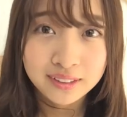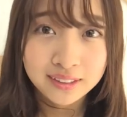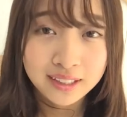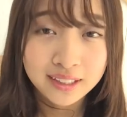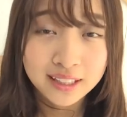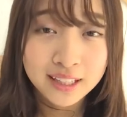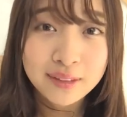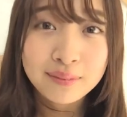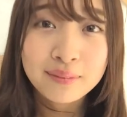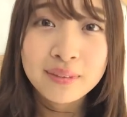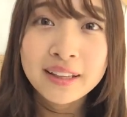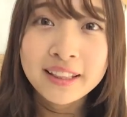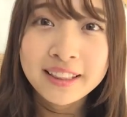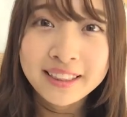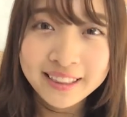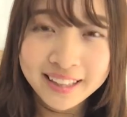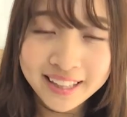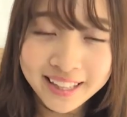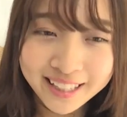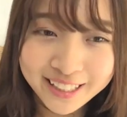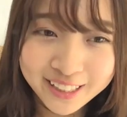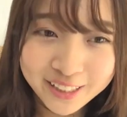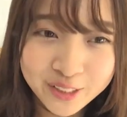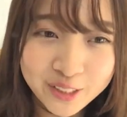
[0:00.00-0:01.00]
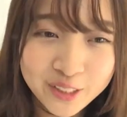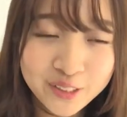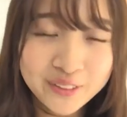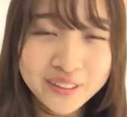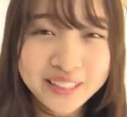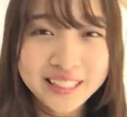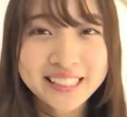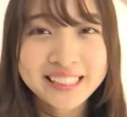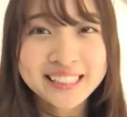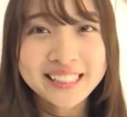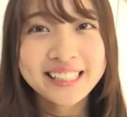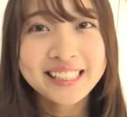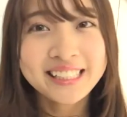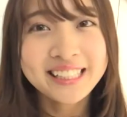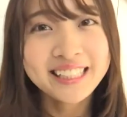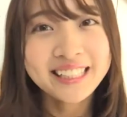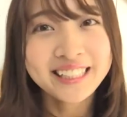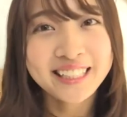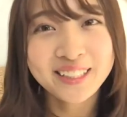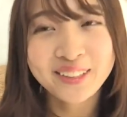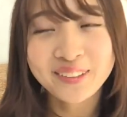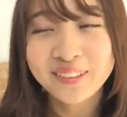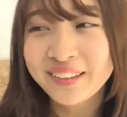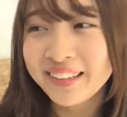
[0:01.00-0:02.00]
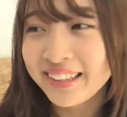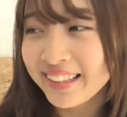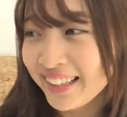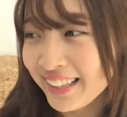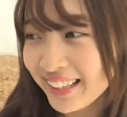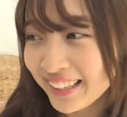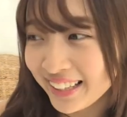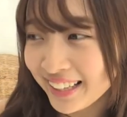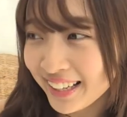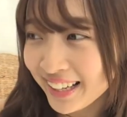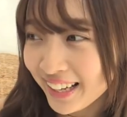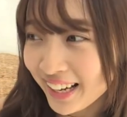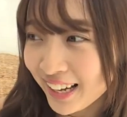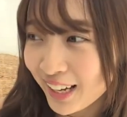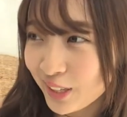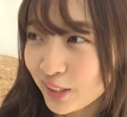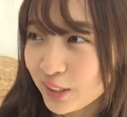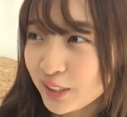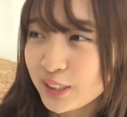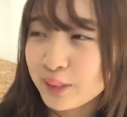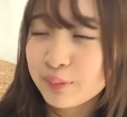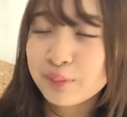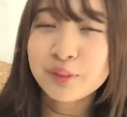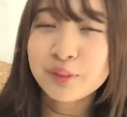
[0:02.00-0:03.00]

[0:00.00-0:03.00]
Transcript: 決まってそれを達成できた時にあの自